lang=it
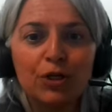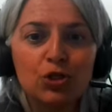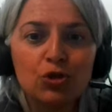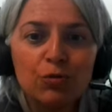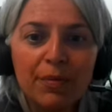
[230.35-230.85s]

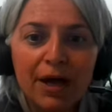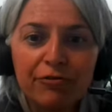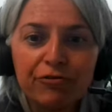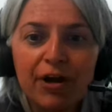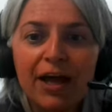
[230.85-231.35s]
presso il
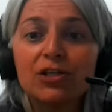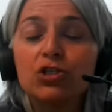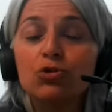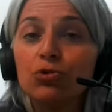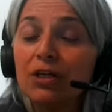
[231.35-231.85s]
MEF è
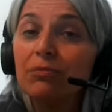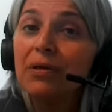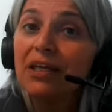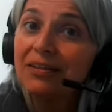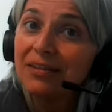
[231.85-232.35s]

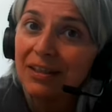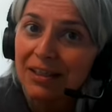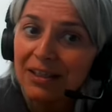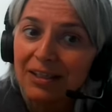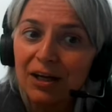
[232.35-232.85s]
assolutamente in
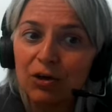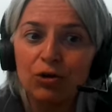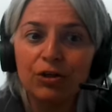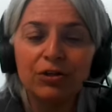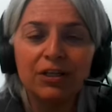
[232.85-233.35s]
linea
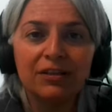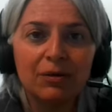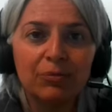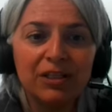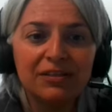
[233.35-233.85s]
con gli
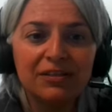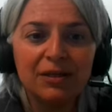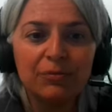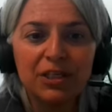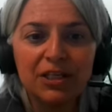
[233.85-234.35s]
orientamenti
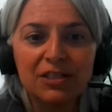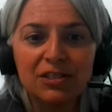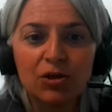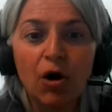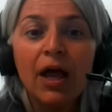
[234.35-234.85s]
del
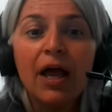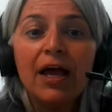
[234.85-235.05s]
Ministro